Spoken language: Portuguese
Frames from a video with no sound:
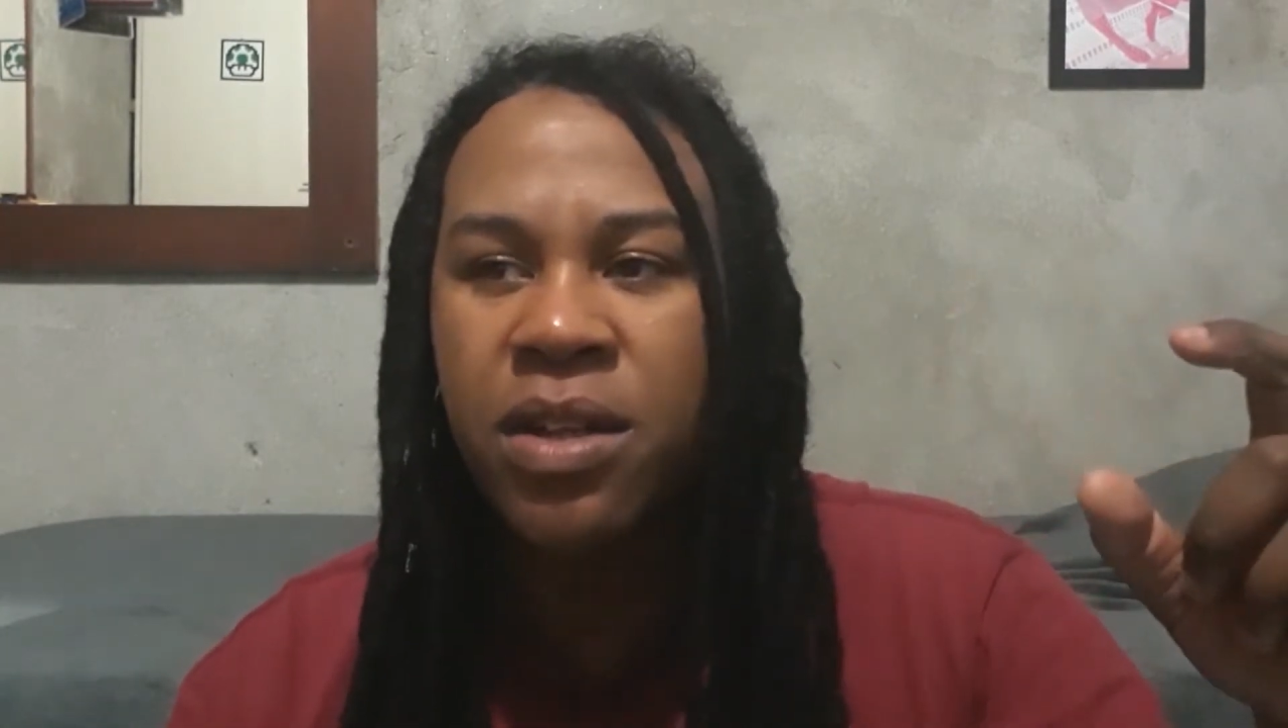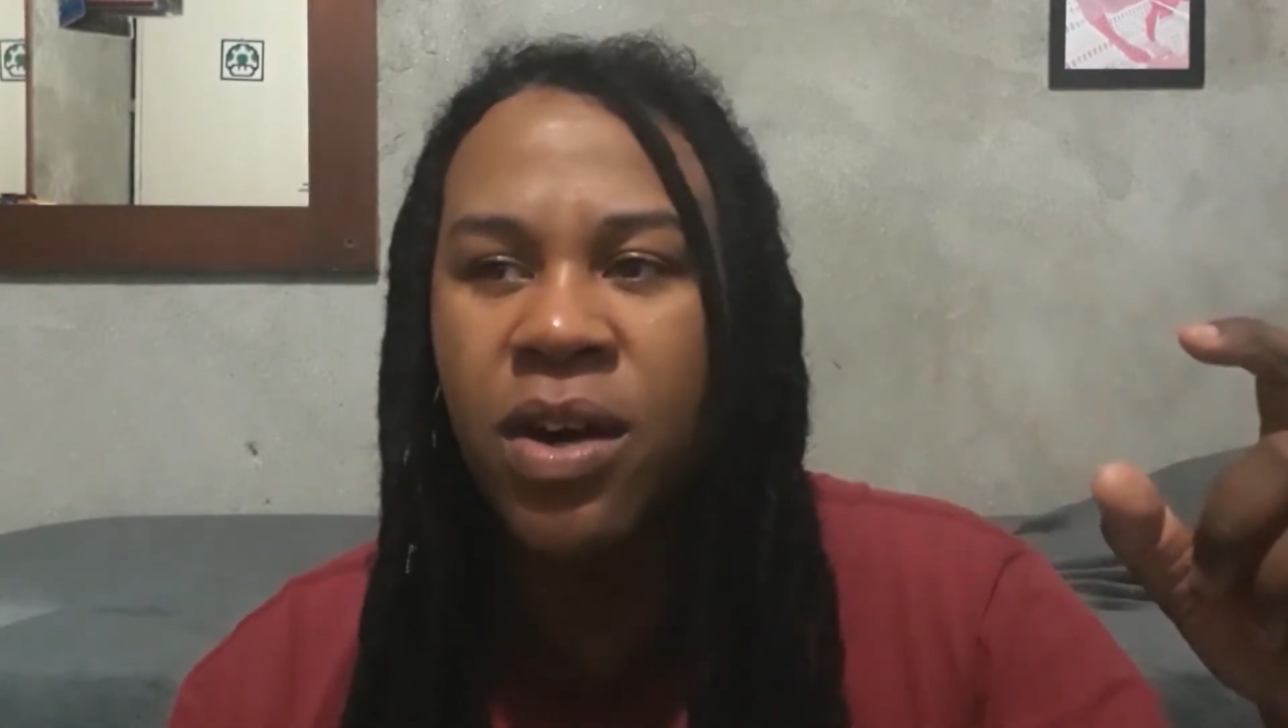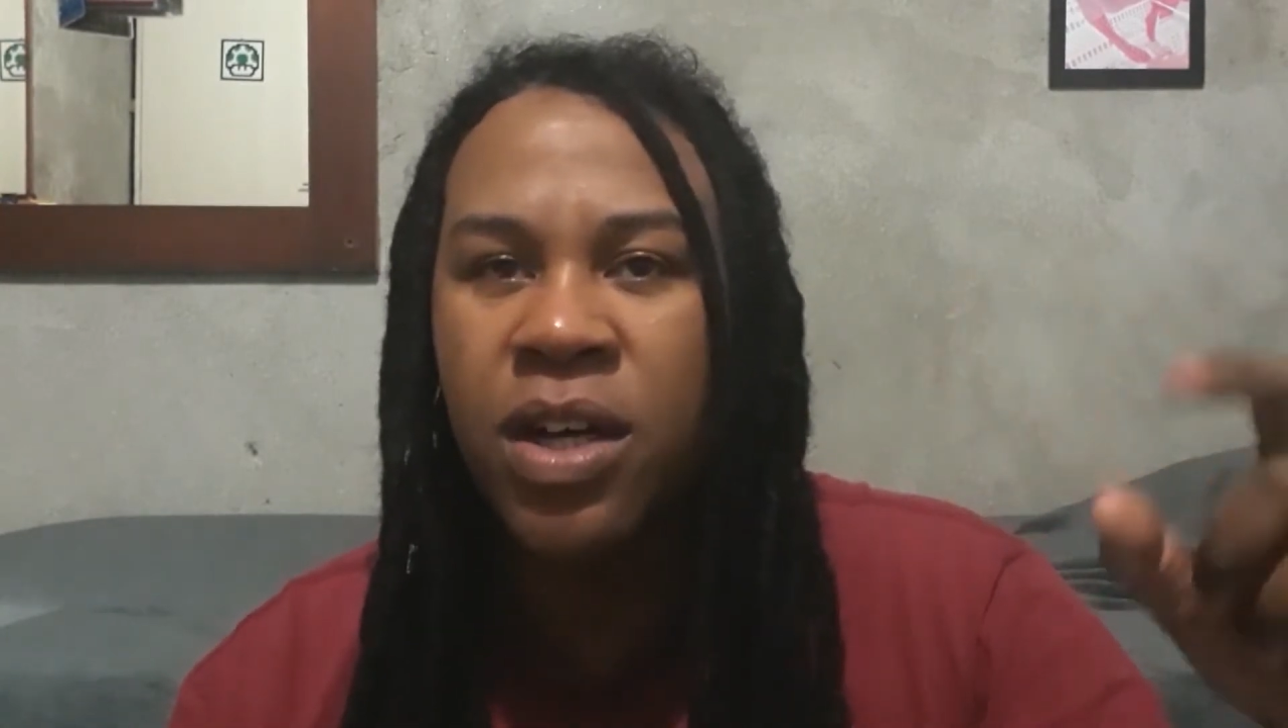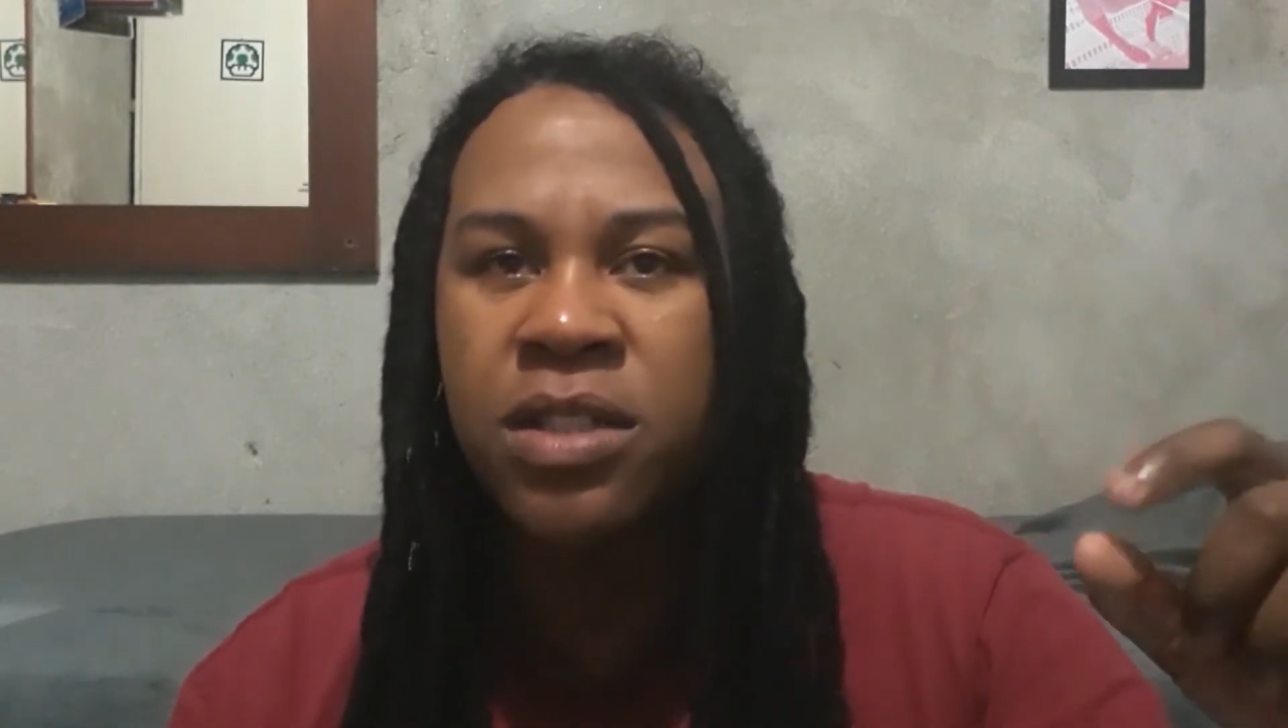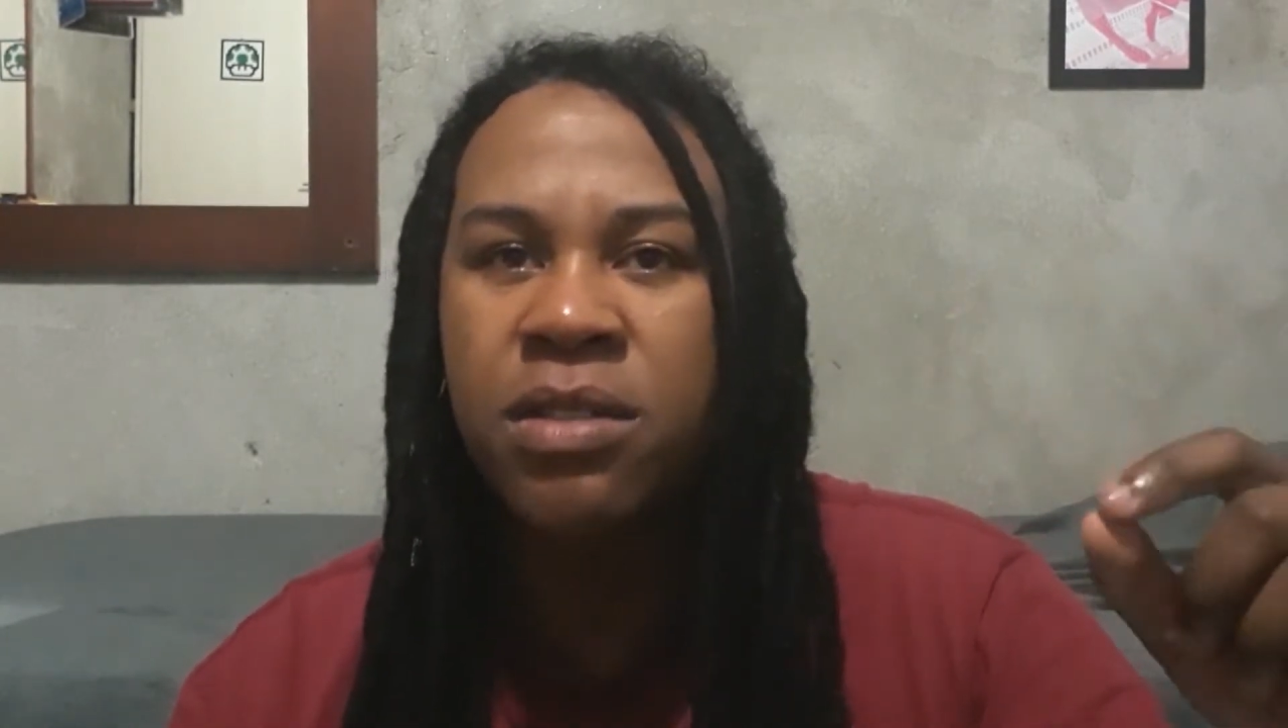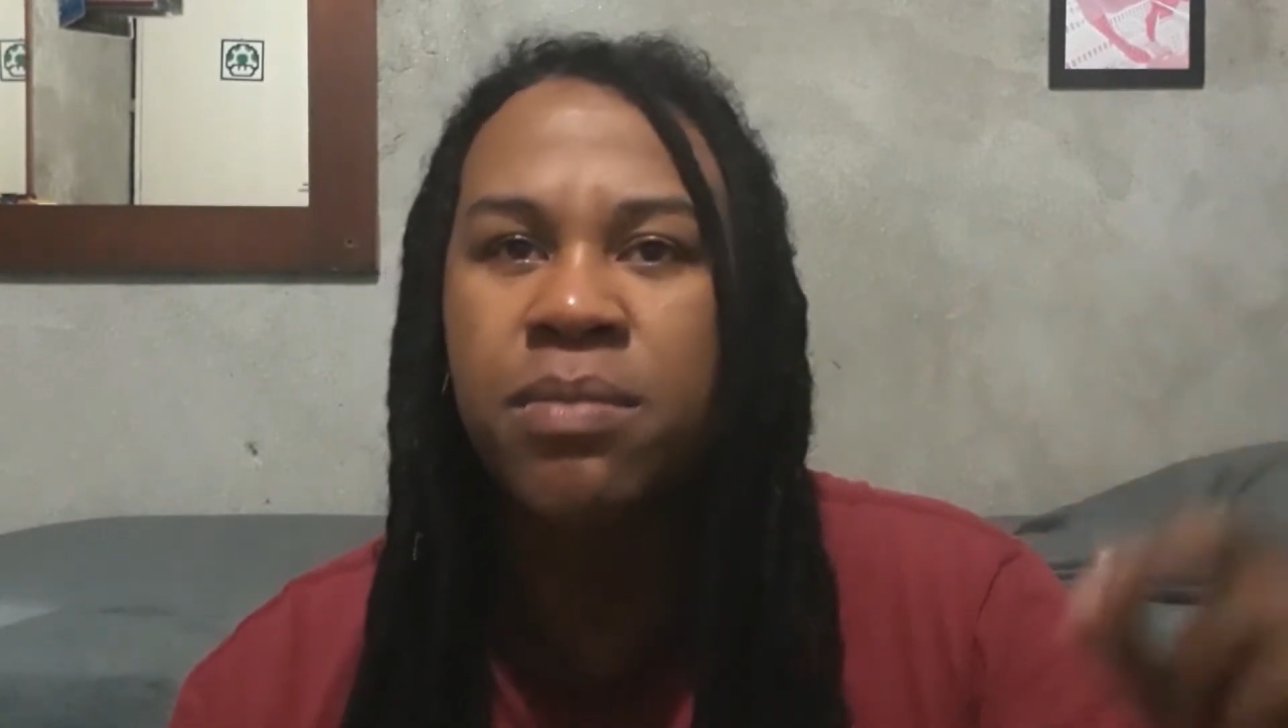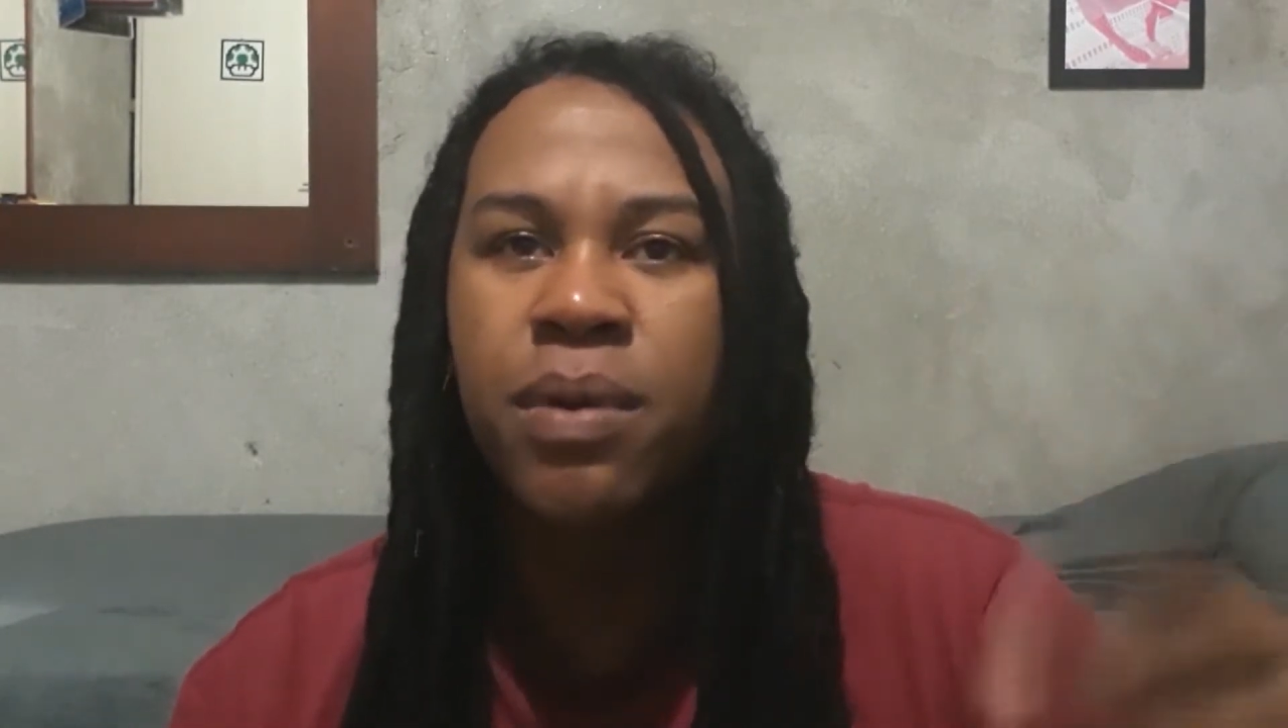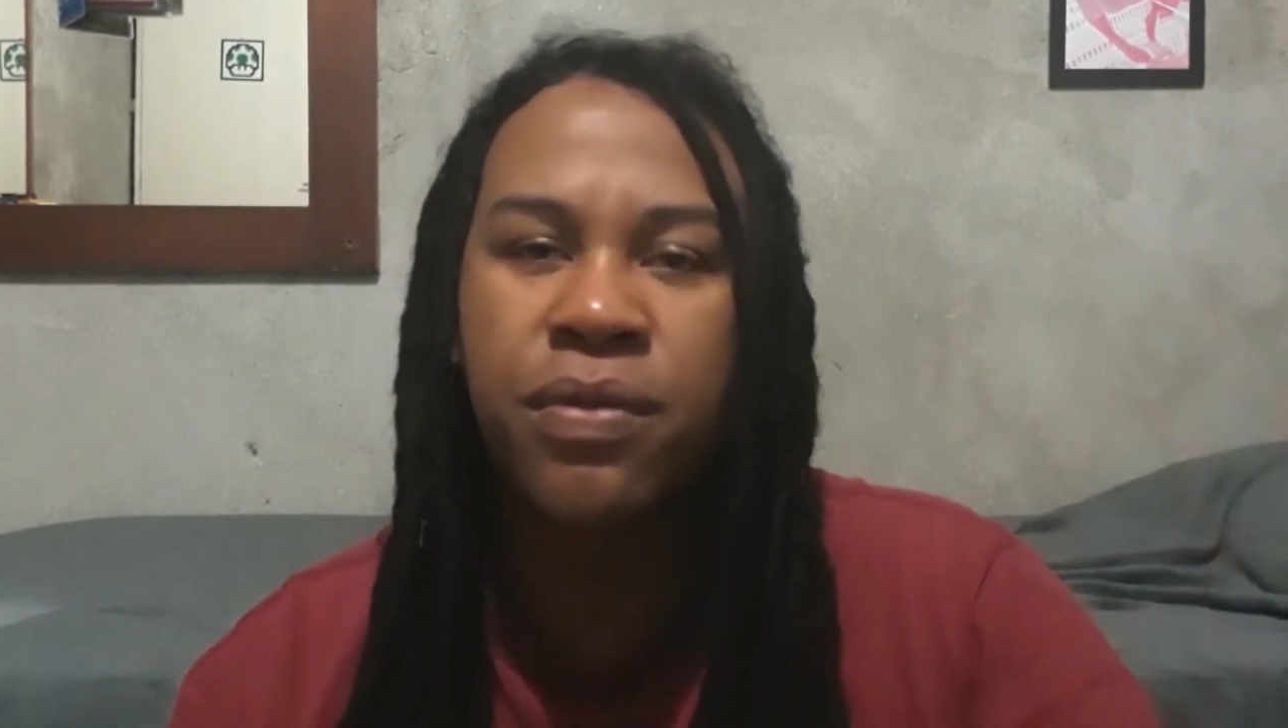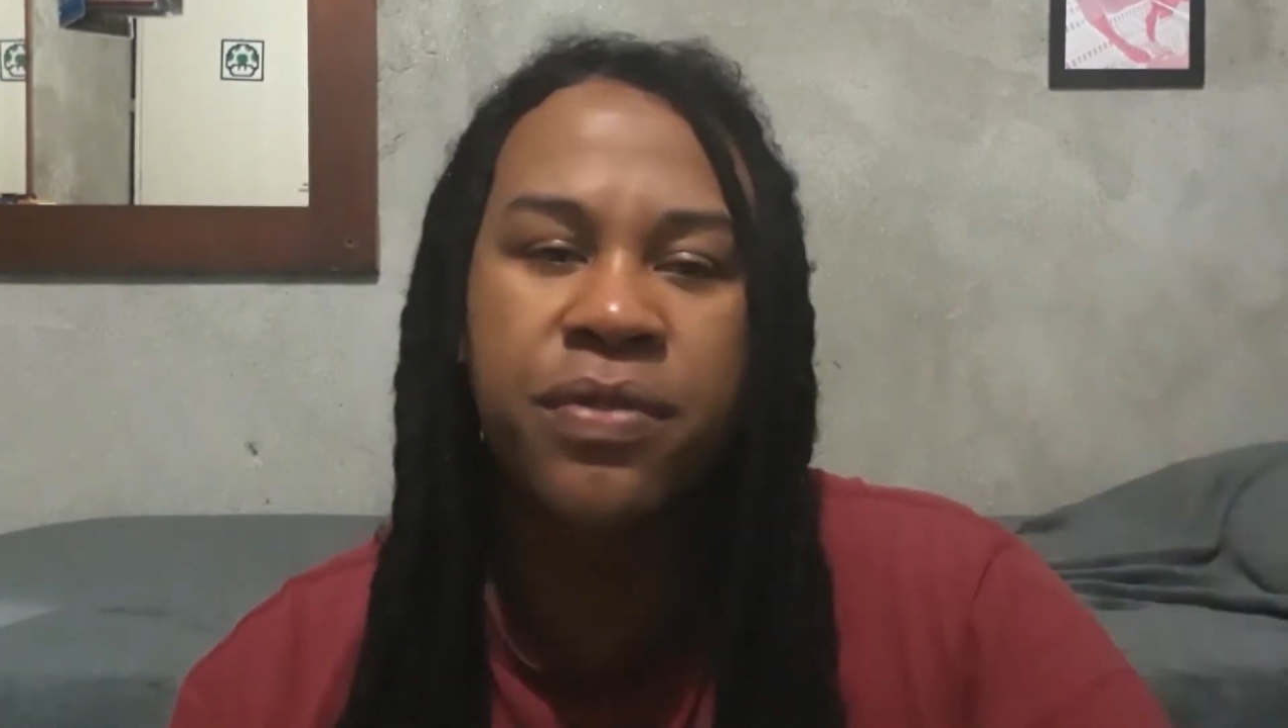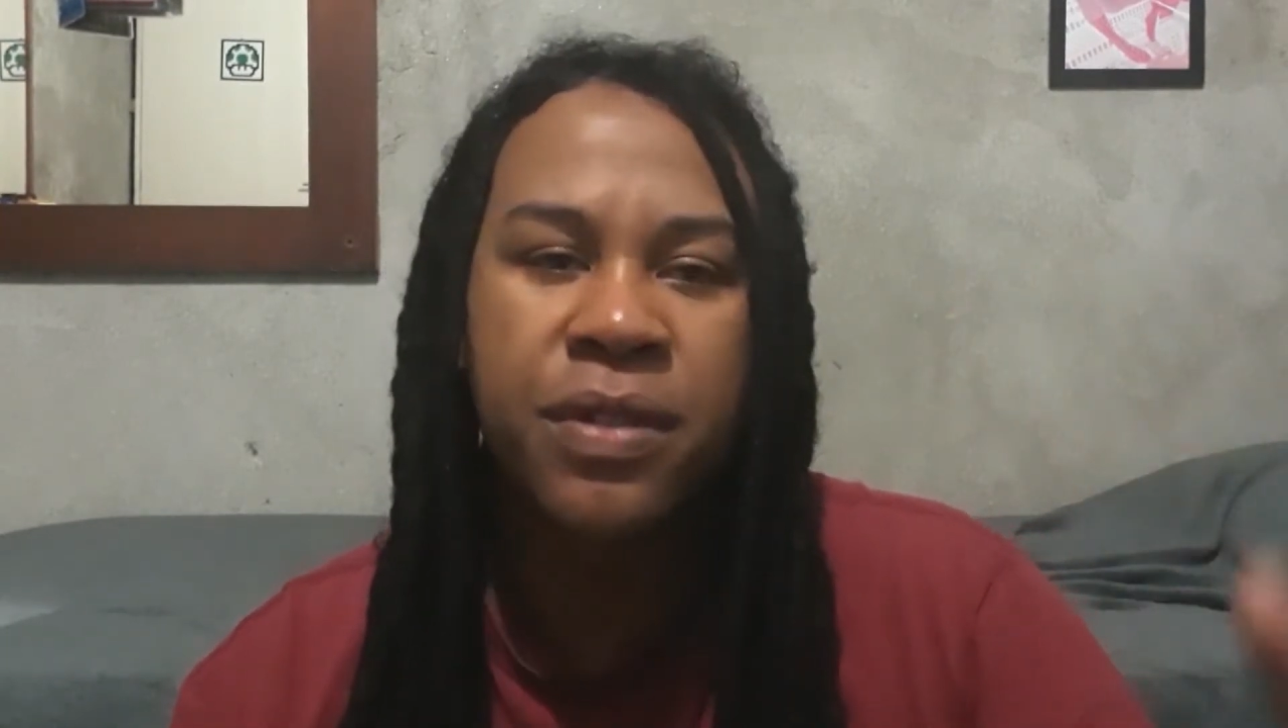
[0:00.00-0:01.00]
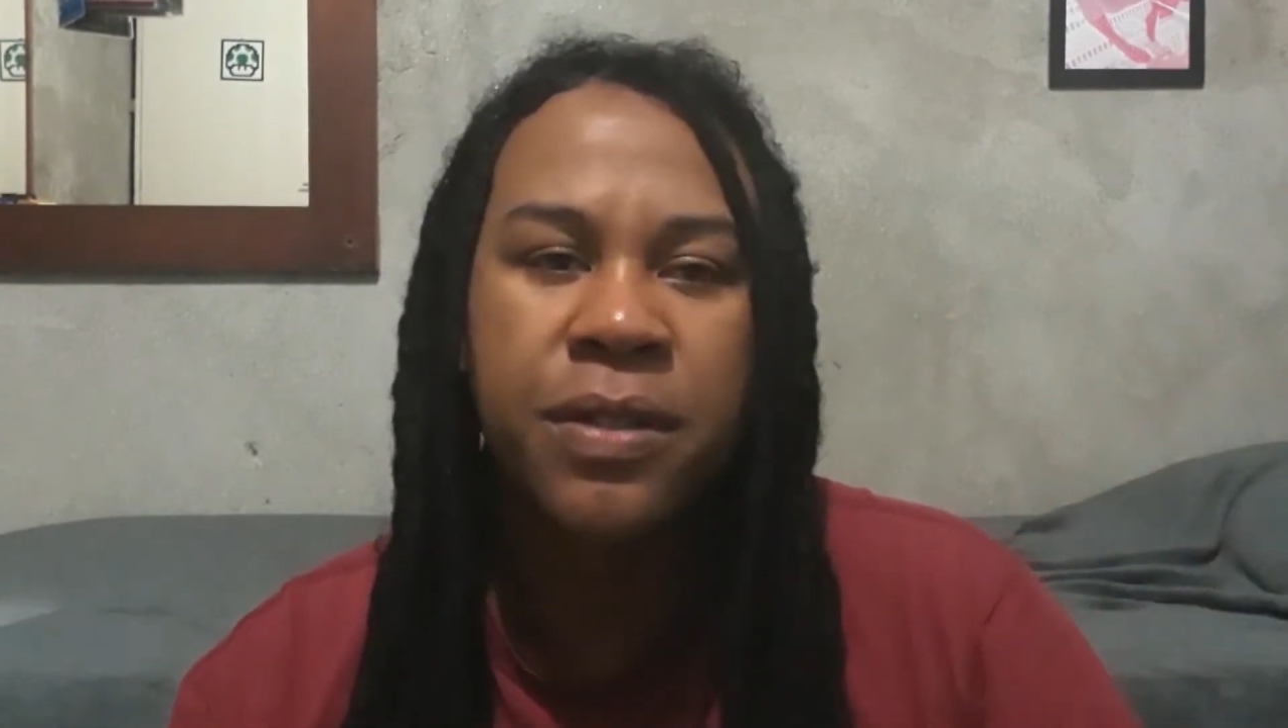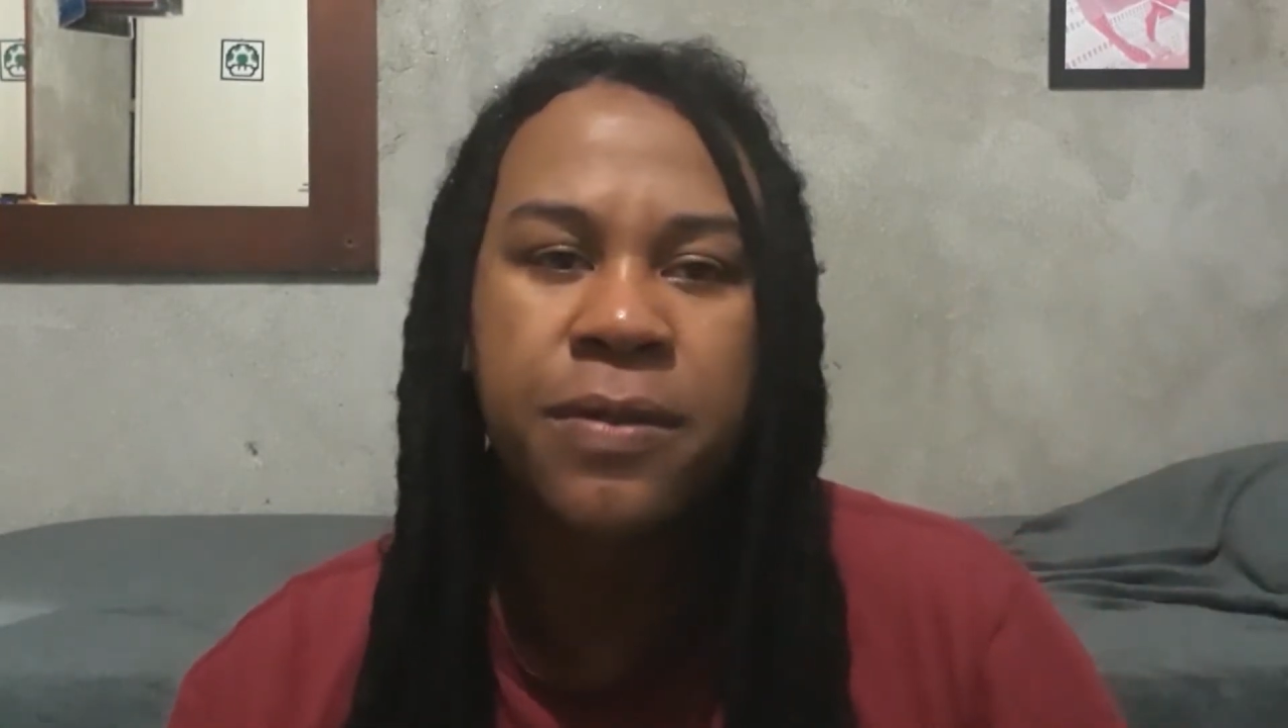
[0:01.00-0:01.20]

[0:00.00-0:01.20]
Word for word: negócio, puf.